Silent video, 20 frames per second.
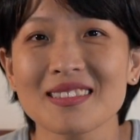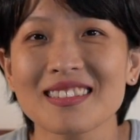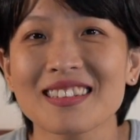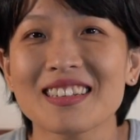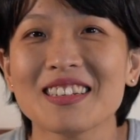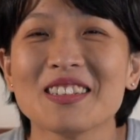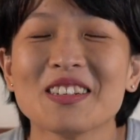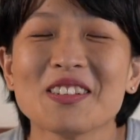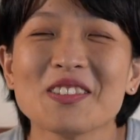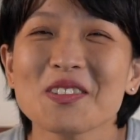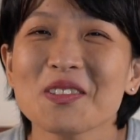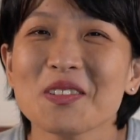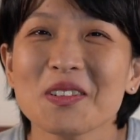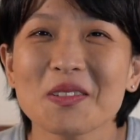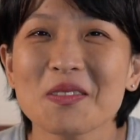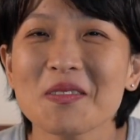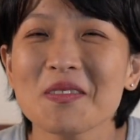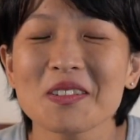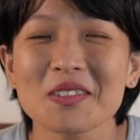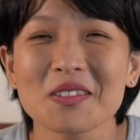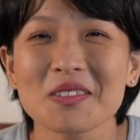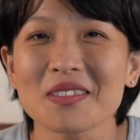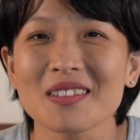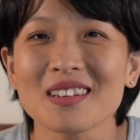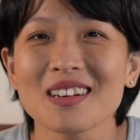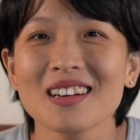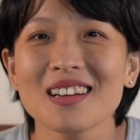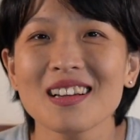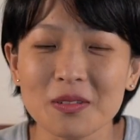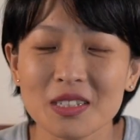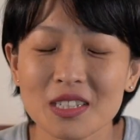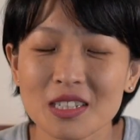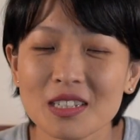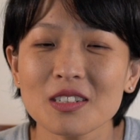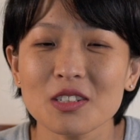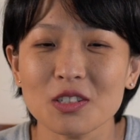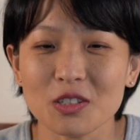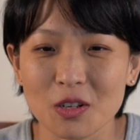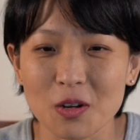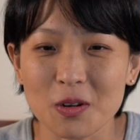可能就会过去了，这
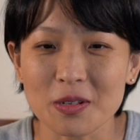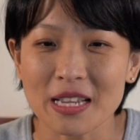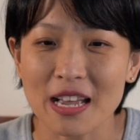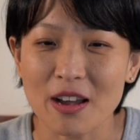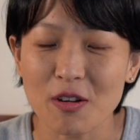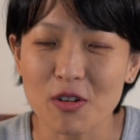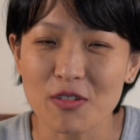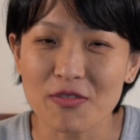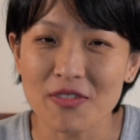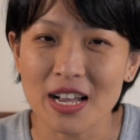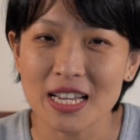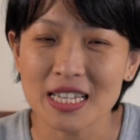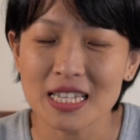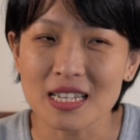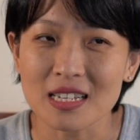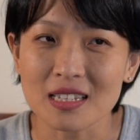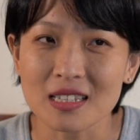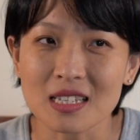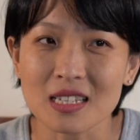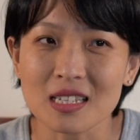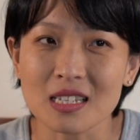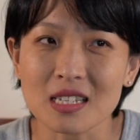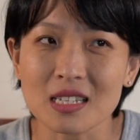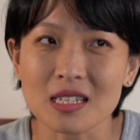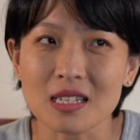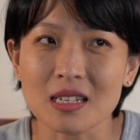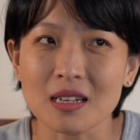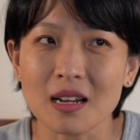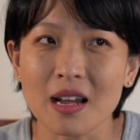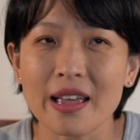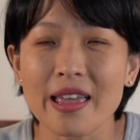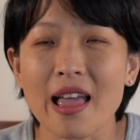个时候才会发现自己，